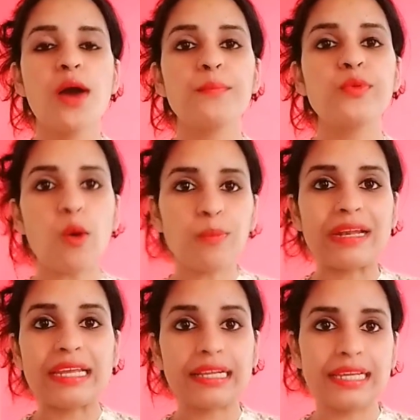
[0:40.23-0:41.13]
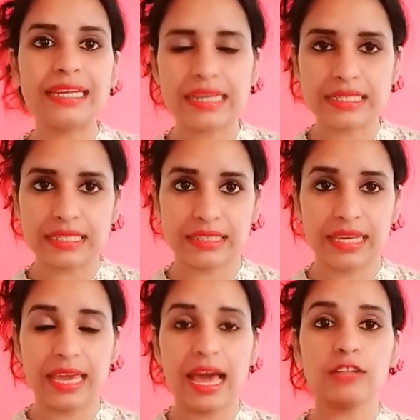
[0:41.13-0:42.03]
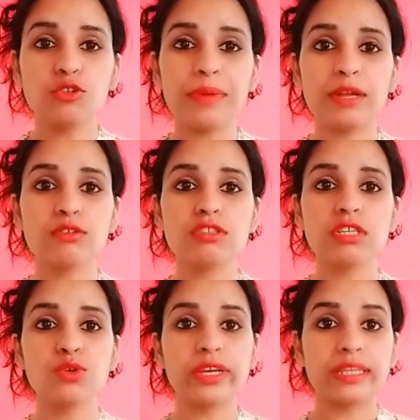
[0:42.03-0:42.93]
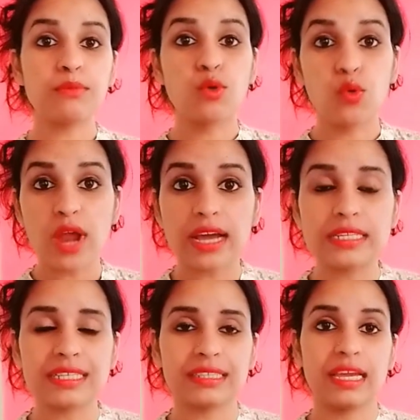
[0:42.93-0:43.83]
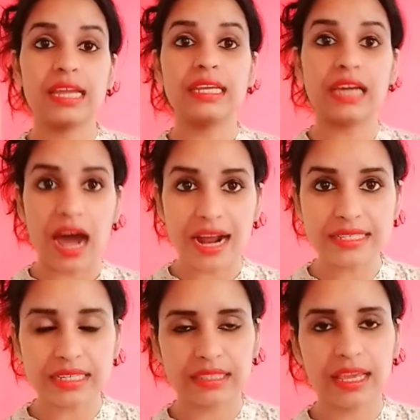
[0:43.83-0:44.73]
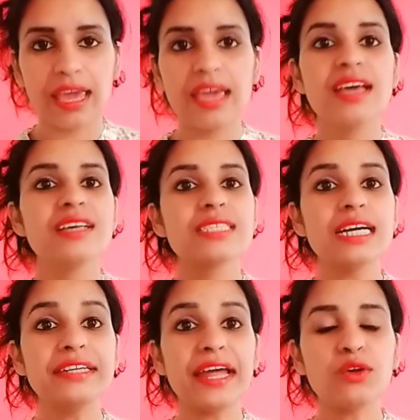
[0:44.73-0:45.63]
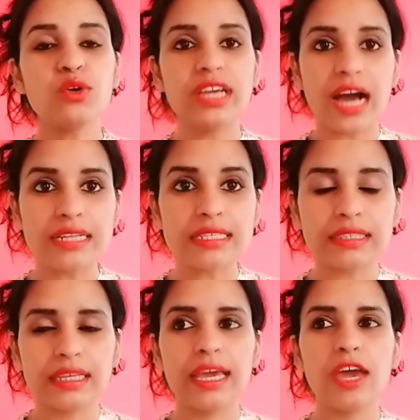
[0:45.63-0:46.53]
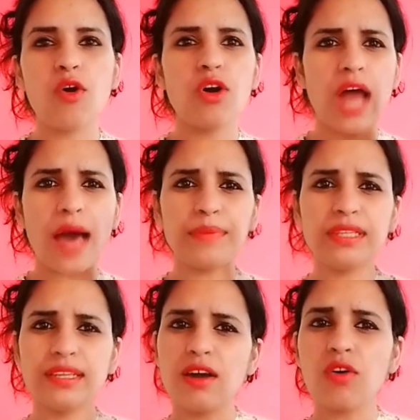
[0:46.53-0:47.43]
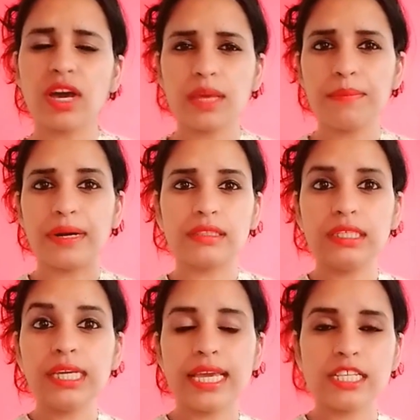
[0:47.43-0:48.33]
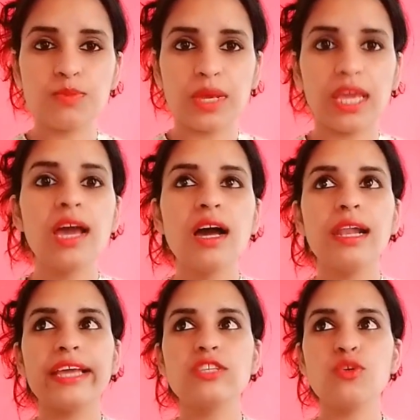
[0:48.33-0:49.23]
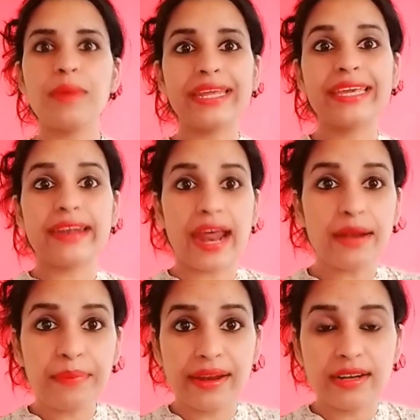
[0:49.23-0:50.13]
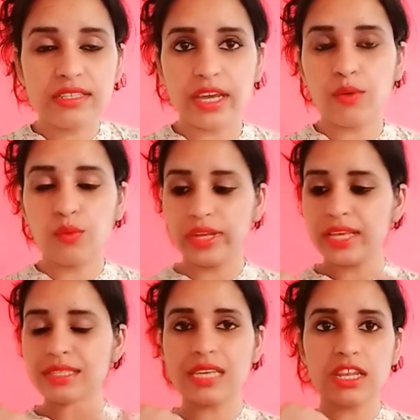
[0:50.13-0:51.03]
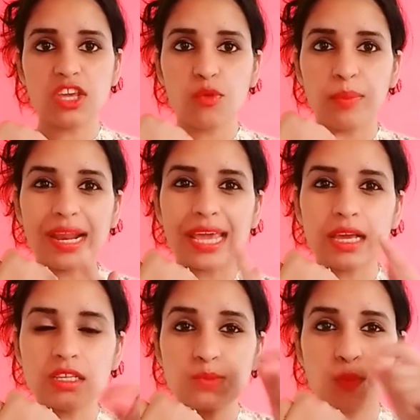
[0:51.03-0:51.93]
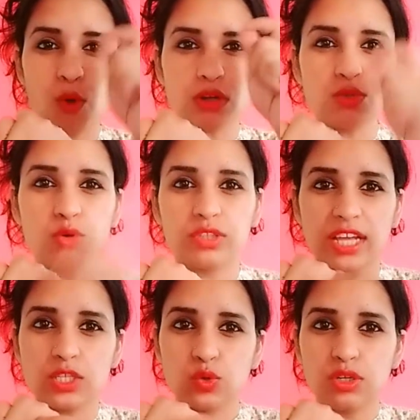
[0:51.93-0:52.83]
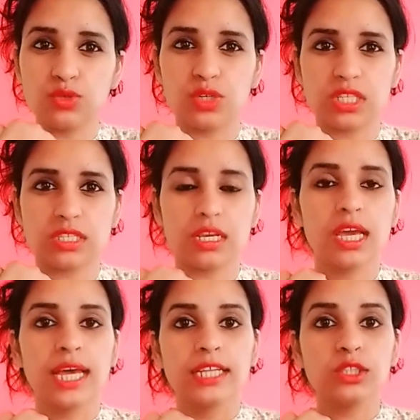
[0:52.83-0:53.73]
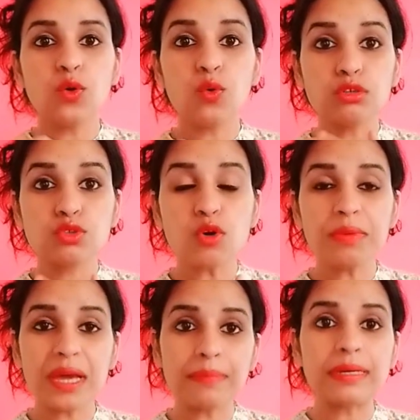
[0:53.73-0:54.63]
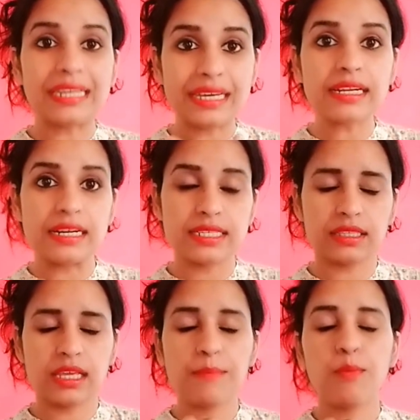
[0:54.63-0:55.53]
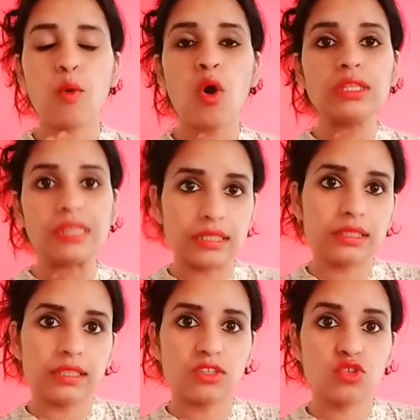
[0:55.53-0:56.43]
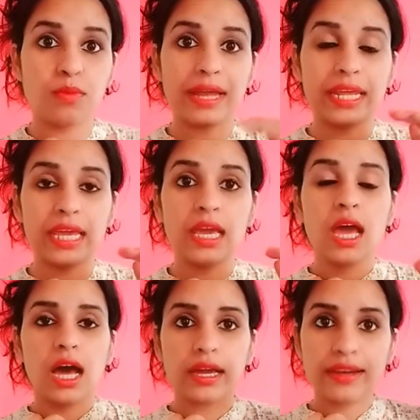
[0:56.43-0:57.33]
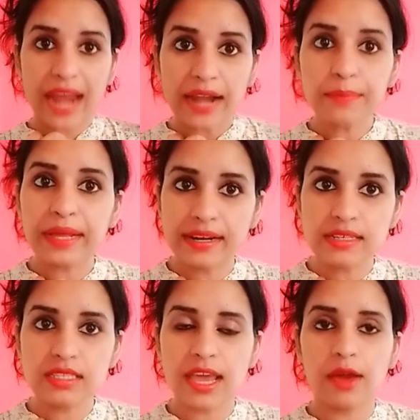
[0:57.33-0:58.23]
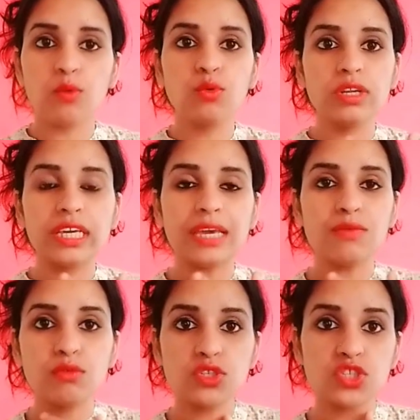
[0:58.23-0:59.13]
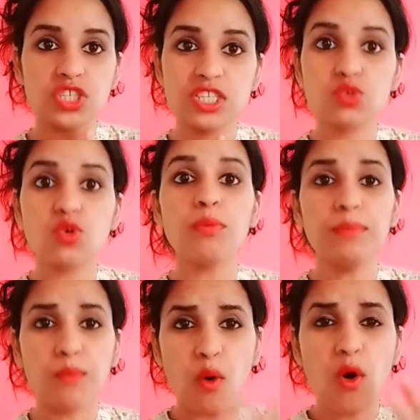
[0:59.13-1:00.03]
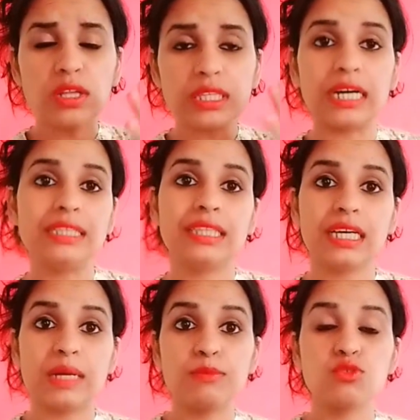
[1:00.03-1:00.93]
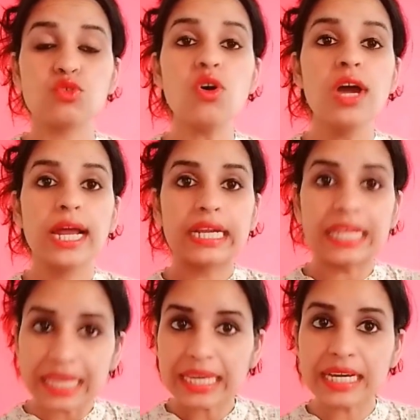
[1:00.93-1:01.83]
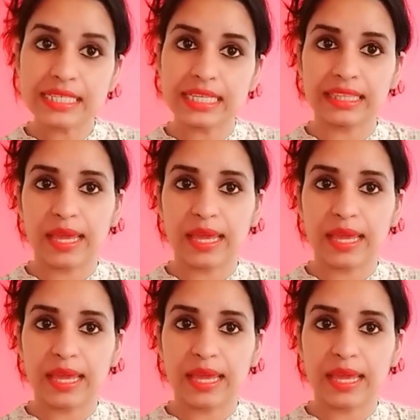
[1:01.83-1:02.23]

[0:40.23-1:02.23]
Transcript: प्रॉपरली क्लीन कर सकते हैं हाथों पैरों की स्किन को एकदम गोरा कर सकते हैं निखार सकते हैं सन टैन को निकाल सकते हैं और आपने देखा होगा कि बढ़ती एज में लाइक जो हमारे ग्रैंड पेरेंट्स हैं उनके स्किन के ऊपर ना एक स्पॉट्स होते हैं छोटे छोटे से तो उसको भी हम क्लियर कर सकते हैं बहुत हद तक जो हमारे ग्रैंड पेरेंट्स हैं उनकी उस चीज़ को भी बहुत हद तक हम उसको ठीक कर सकते